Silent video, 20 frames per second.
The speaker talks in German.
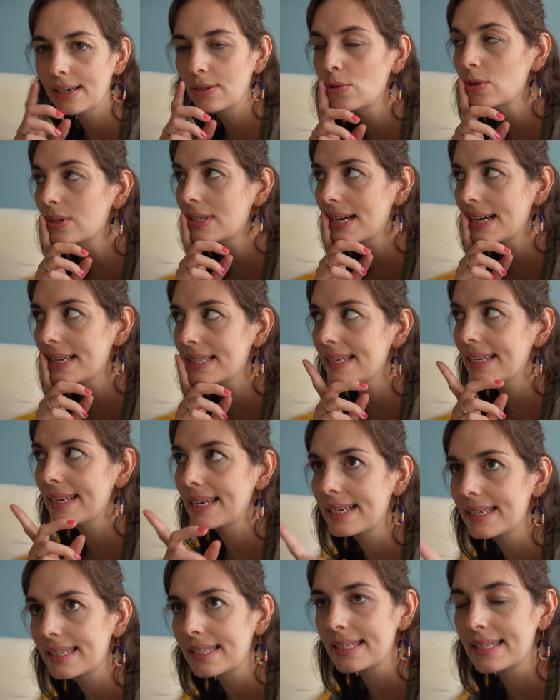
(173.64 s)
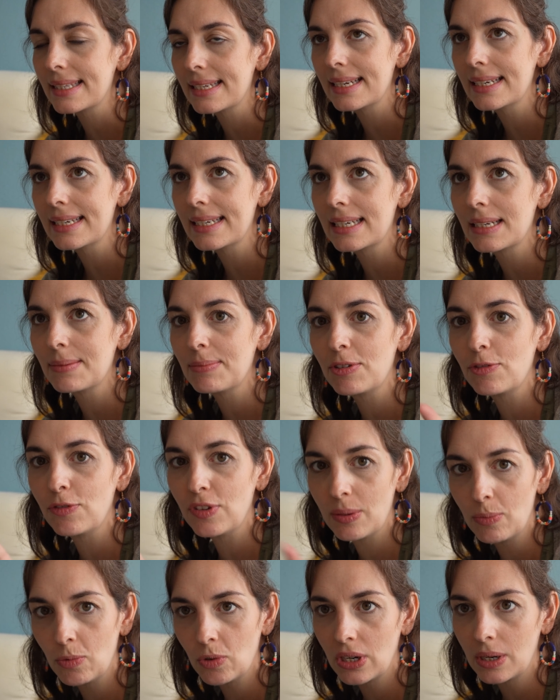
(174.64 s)
Der Große hat sein erstes Zähnchen mit
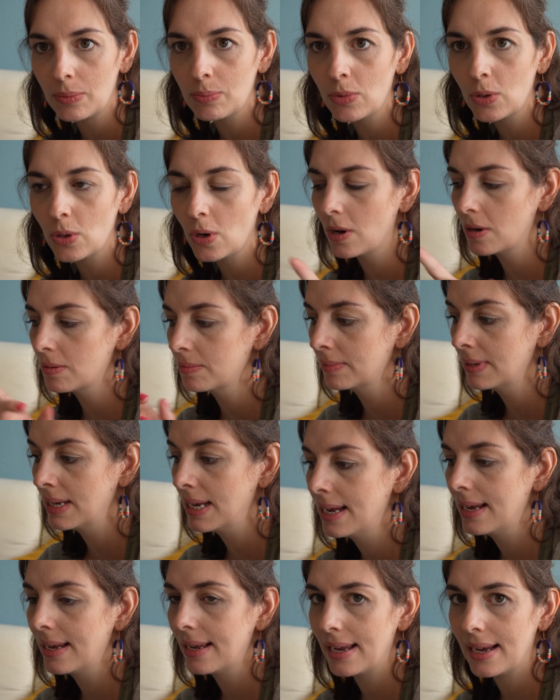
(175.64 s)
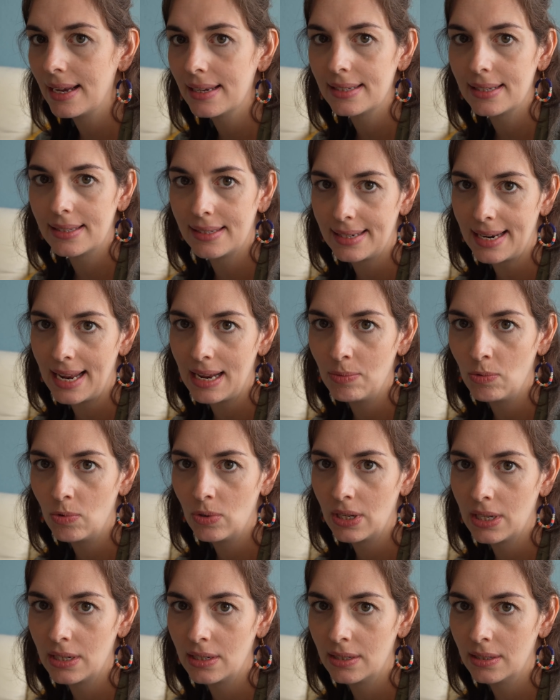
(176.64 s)
vier Monaten bekommen. Er ist jetzt drei
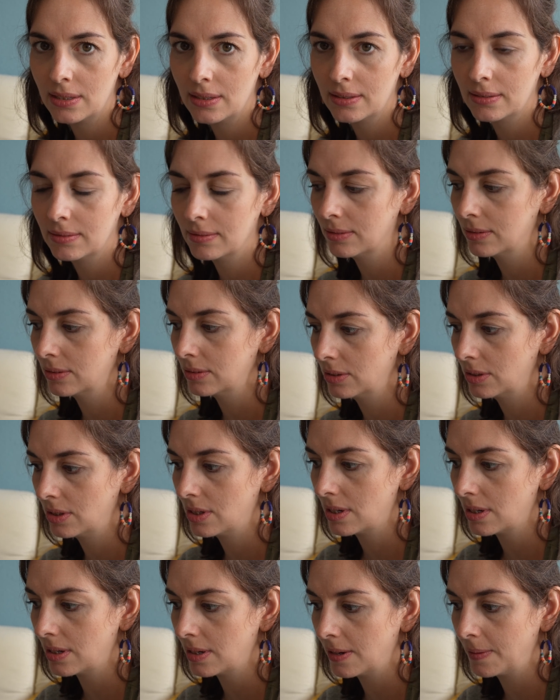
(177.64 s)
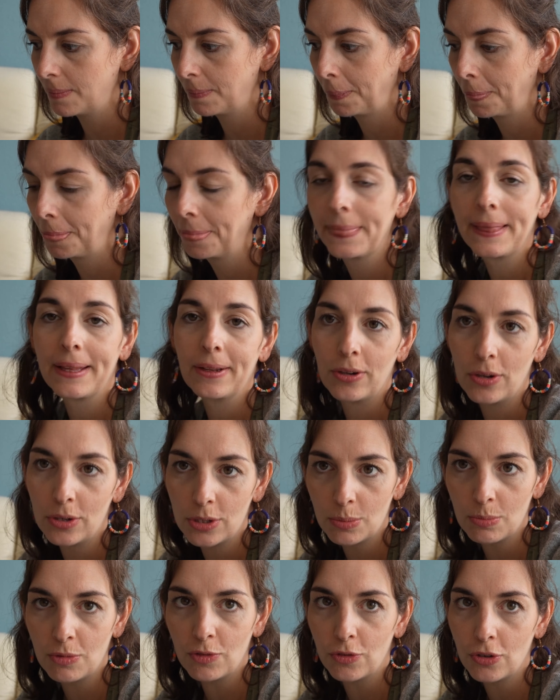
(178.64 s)
Monate und ähm,
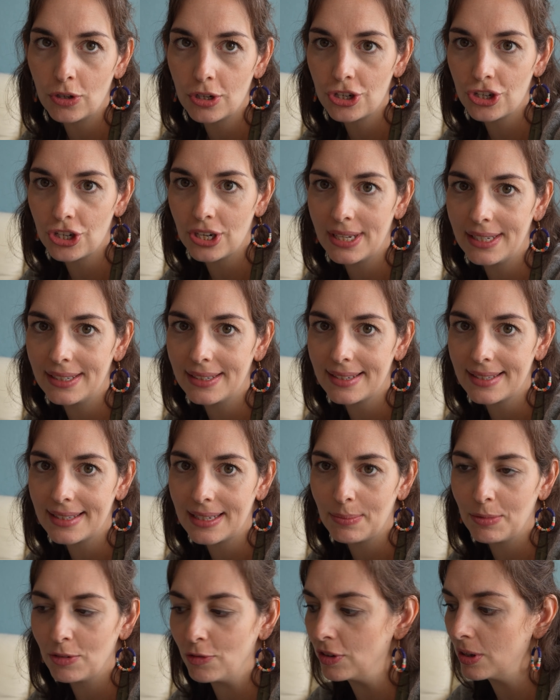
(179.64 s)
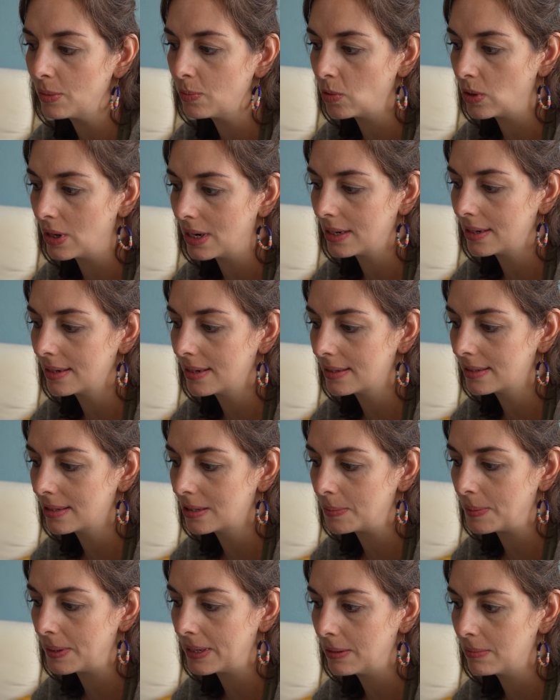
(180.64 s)
könnte mir vorstellen, dass dann mit vier Monaten,
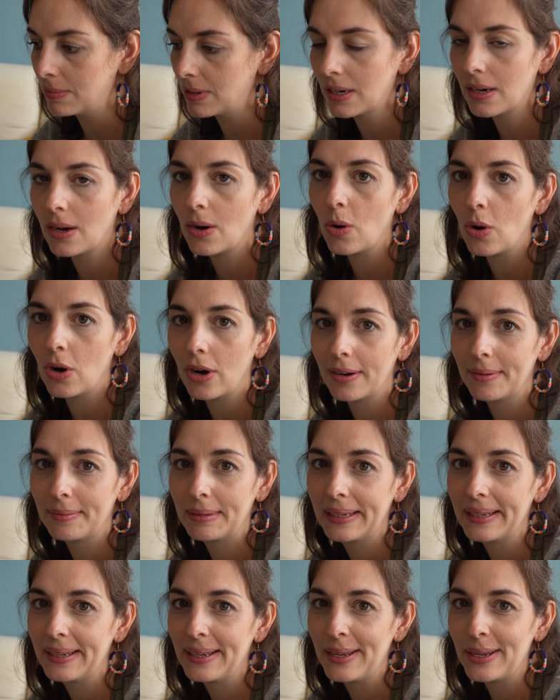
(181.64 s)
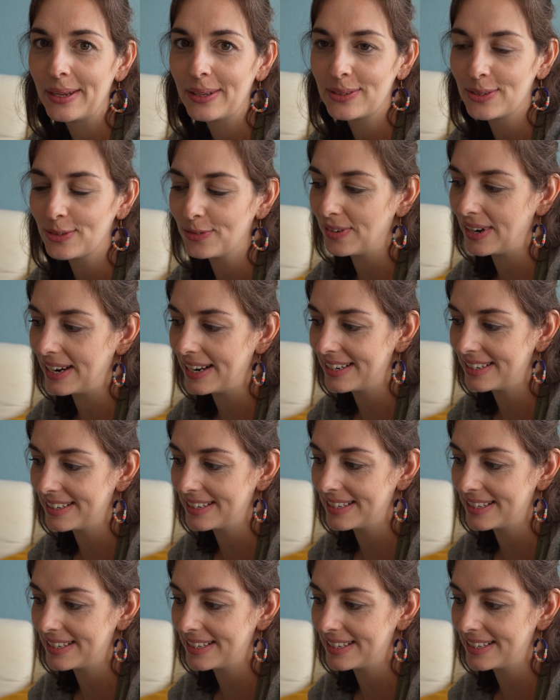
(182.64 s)
dass es bei ihm dann auch so weit